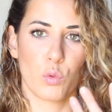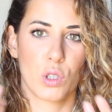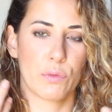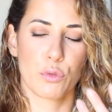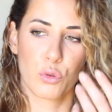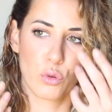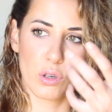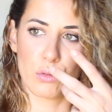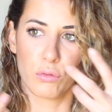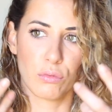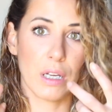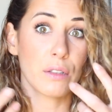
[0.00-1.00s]
au niveau de,
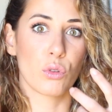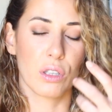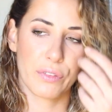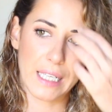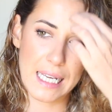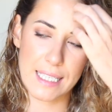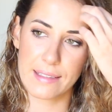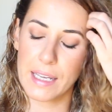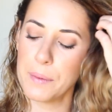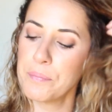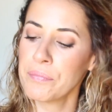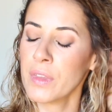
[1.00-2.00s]
l'efficacité.
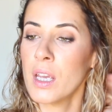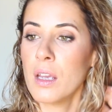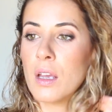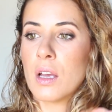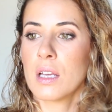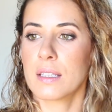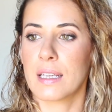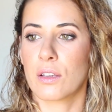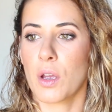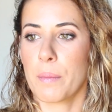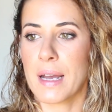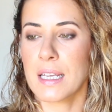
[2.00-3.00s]

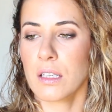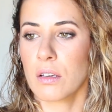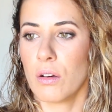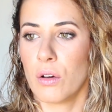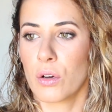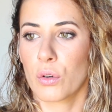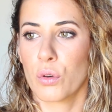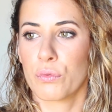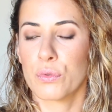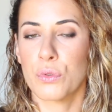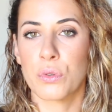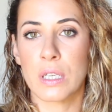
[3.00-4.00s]
C'est un masque que
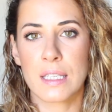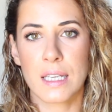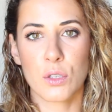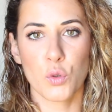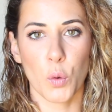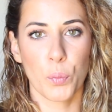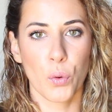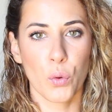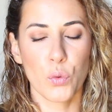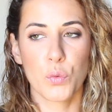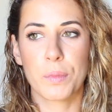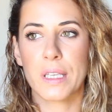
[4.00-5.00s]
vous utilisez sur peau
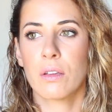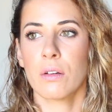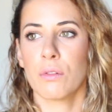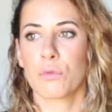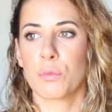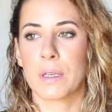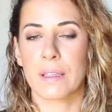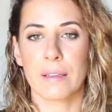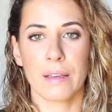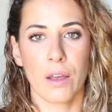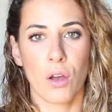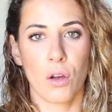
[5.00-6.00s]
humide. Vous
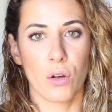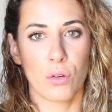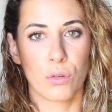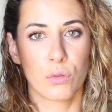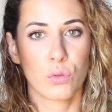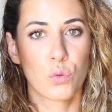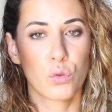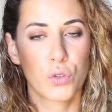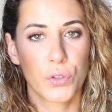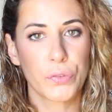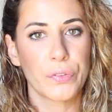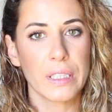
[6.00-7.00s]
mettez une
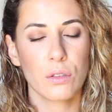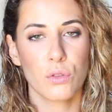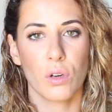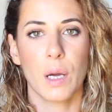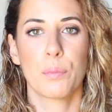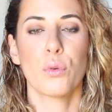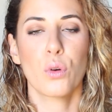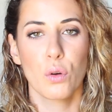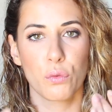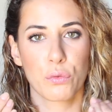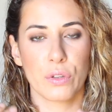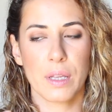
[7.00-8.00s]
couche fine sur la peau que
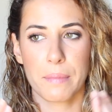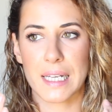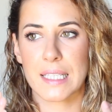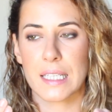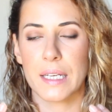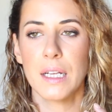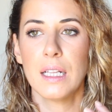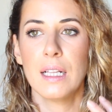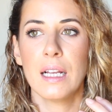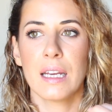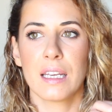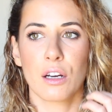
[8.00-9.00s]
vous venez masser.
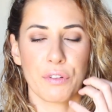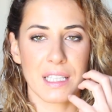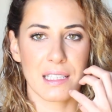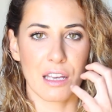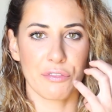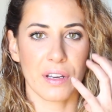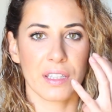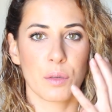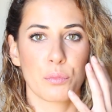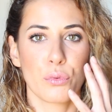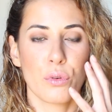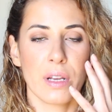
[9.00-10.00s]
Et en fait, ça va faire des
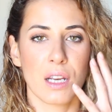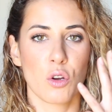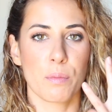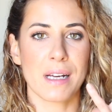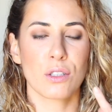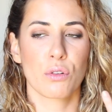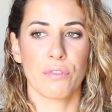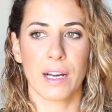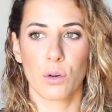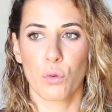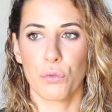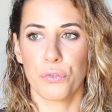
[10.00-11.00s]
bulles et le masque va
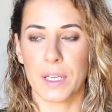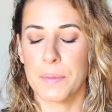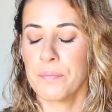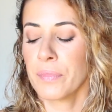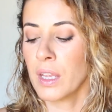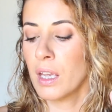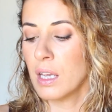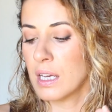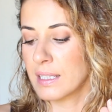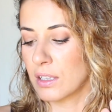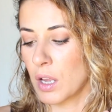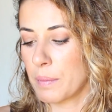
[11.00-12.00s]
gonfler.
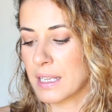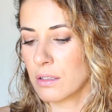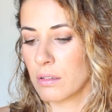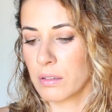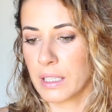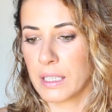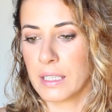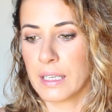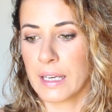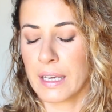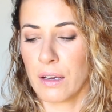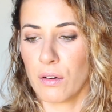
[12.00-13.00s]
C'est un masque
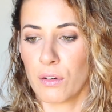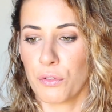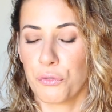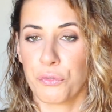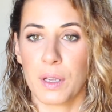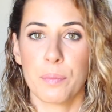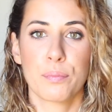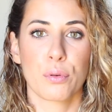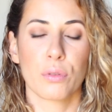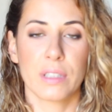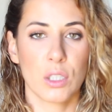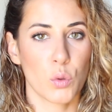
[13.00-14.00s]
qui est fait
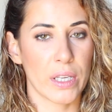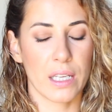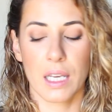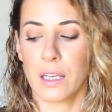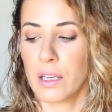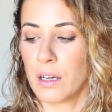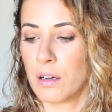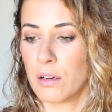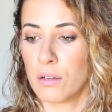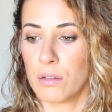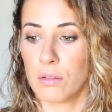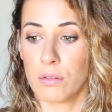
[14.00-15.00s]
pour nettoyer les,
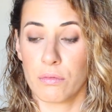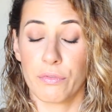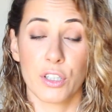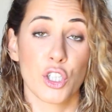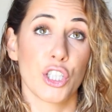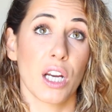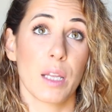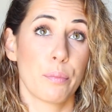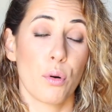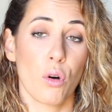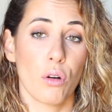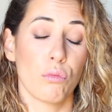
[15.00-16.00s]
enfin, je dire les
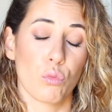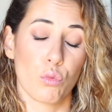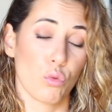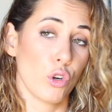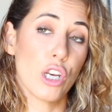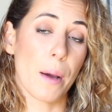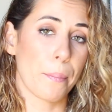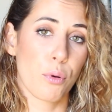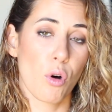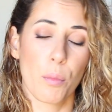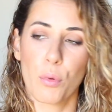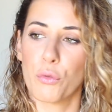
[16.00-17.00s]
pores, oui, la
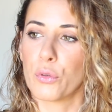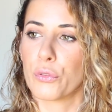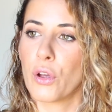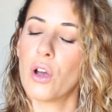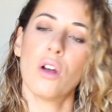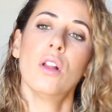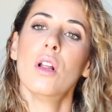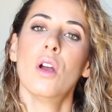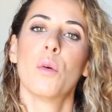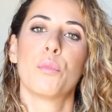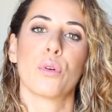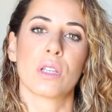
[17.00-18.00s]
peau en profondeur
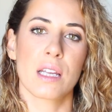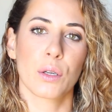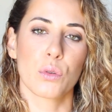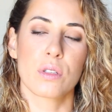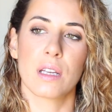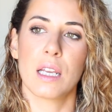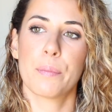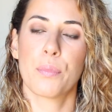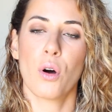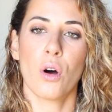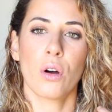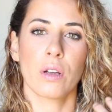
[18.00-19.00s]
pour désincruster les
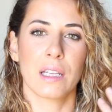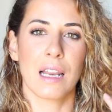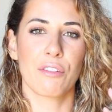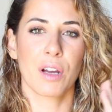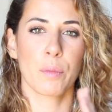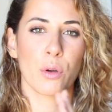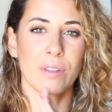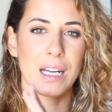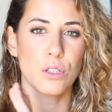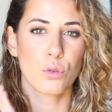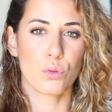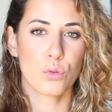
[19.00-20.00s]
pores. Il a vraiment une
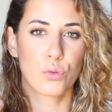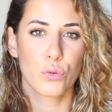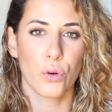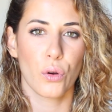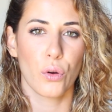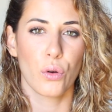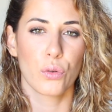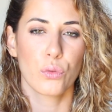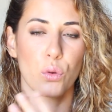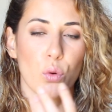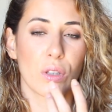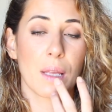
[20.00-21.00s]
action sur, euh,
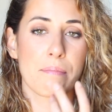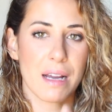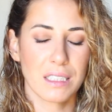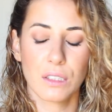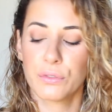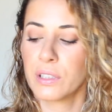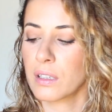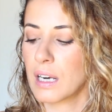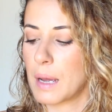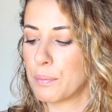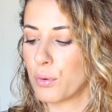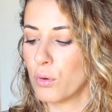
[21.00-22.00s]
le côté matifiant de
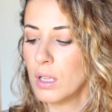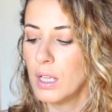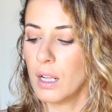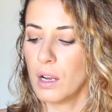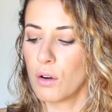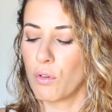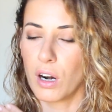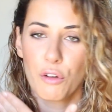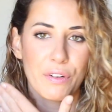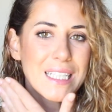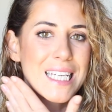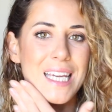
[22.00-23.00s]
la peau. Voilà, en
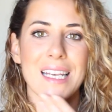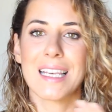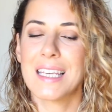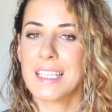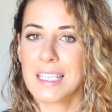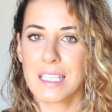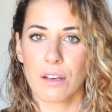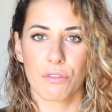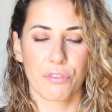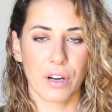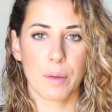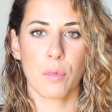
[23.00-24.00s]
fait, il lisse
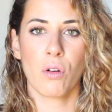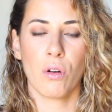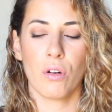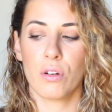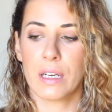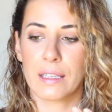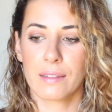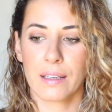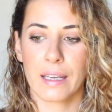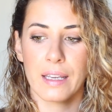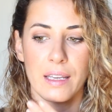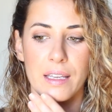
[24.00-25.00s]
vraiment euh, les
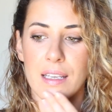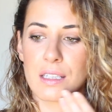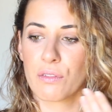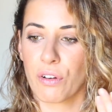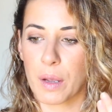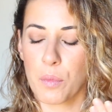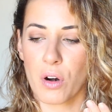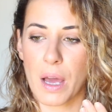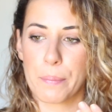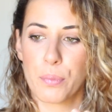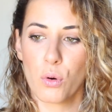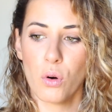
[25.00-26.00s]
traits, il lisse vraiment la
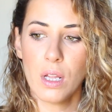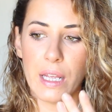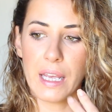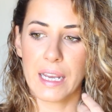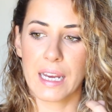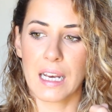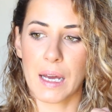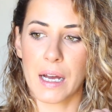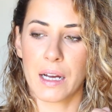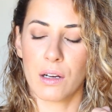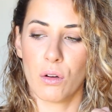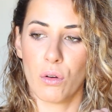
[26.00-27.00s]
peau. Il
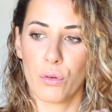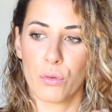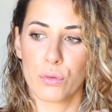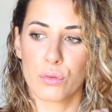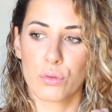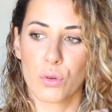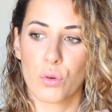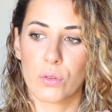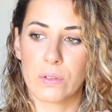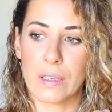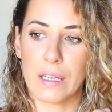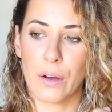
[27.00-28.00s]
a euh, ce
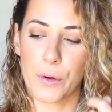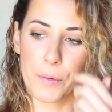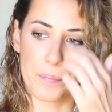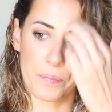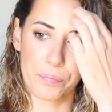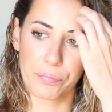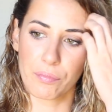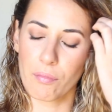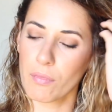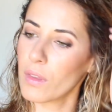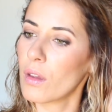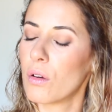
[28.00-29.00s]
côté,
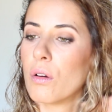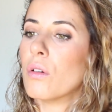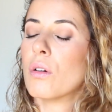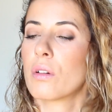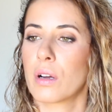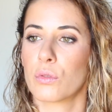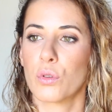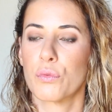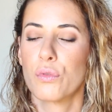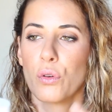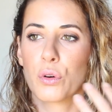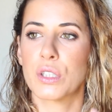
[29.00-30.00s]
quand
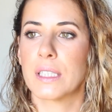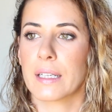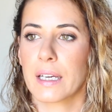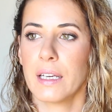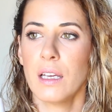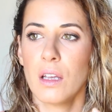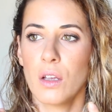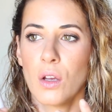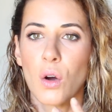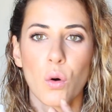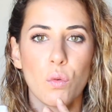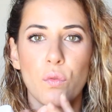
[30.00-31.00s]
vous le retirez,
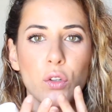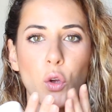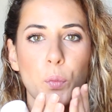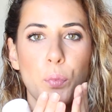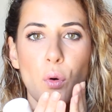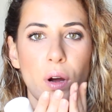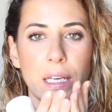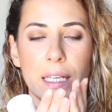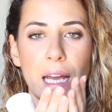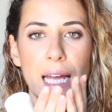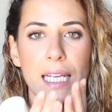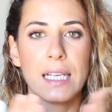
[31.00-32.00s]
où votre peau, elle
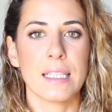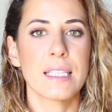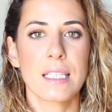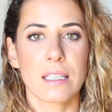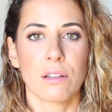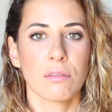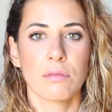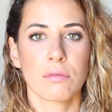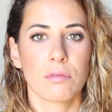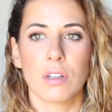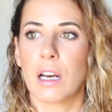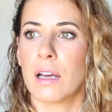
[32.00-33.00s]
est, lisse.
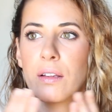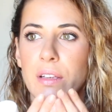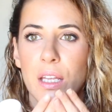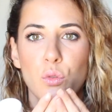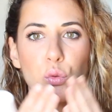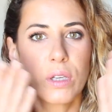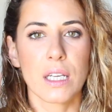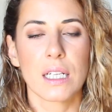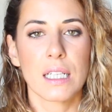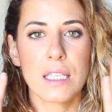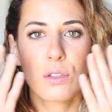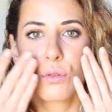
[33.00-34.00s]
Voilà, il y a tout qui
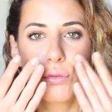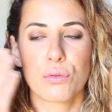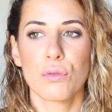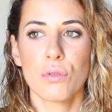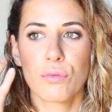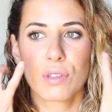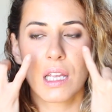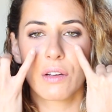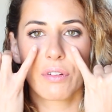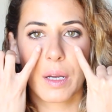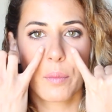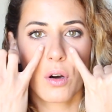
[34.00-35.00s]
glisse dessus. Vous avez
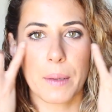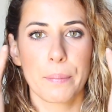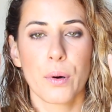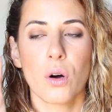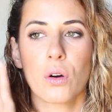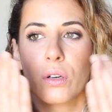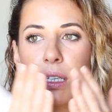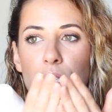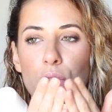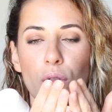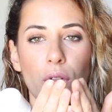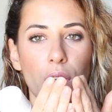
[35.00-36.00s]
vraiment les pores qui
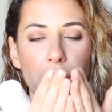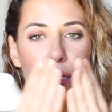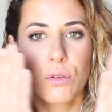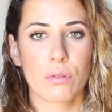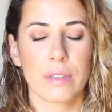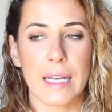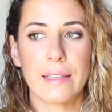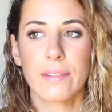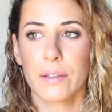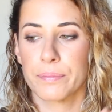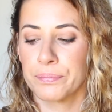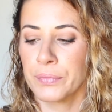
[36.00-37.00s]
sont, qui sont
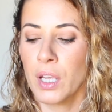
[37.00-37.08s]
nets.